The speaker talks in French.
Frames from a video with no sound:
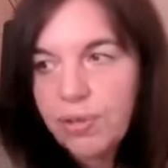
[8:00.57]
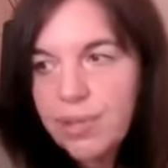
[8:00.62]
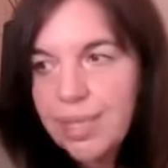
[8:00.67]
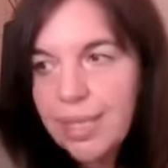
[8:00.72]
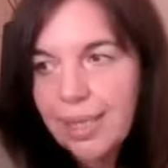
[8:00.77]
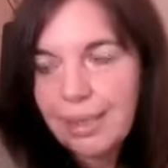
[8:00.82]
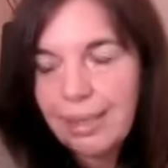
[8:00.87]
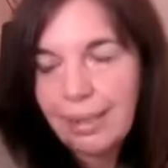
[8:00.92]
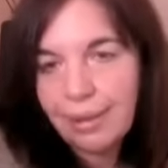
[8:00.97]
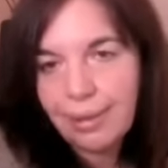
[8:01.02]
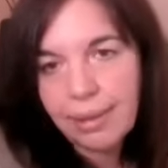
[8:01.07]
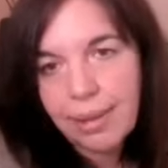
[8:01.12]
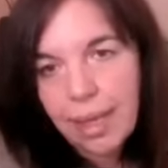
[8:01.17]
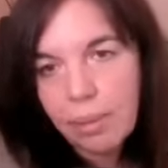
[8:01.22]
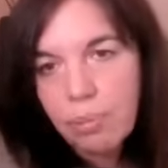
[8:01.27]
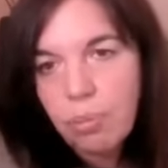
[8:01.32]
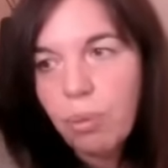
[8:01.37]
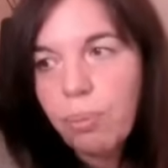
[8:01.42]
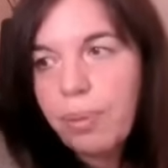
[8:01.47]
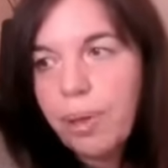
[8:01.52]
Dans certains
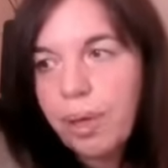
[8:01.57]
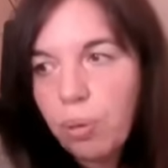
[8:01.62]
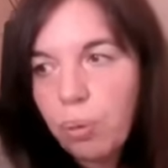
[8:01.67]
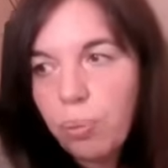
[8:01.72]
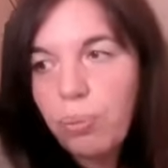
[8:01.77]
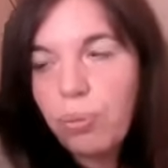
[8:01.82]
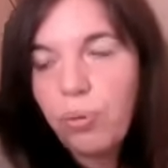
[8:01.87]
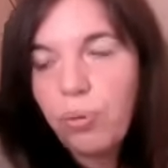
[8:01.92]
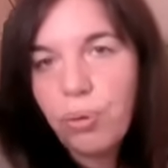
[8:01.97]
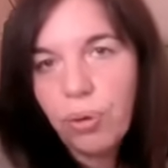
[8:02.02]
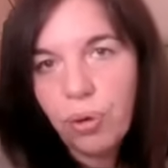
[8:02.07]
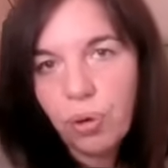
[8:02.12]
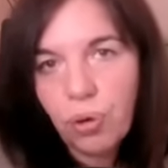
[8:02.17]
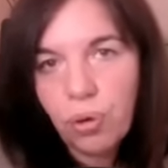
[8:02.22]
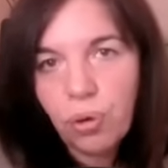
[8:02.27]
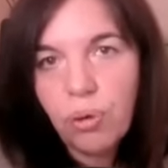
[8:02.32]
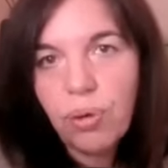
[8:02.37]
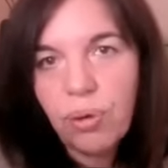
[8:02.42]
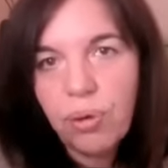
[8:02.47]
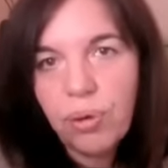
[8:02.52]
cas, bon, bah, on peut
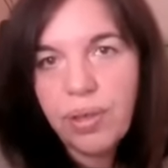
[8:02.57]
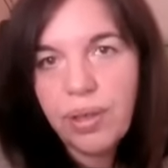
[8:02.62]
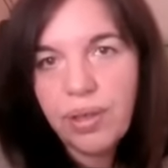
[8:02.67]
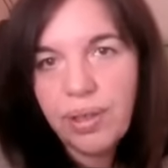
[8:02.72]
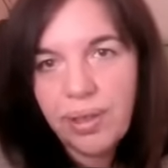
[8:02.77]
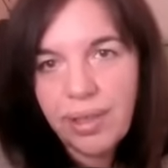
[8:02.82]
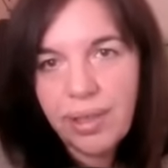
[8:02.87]
euh,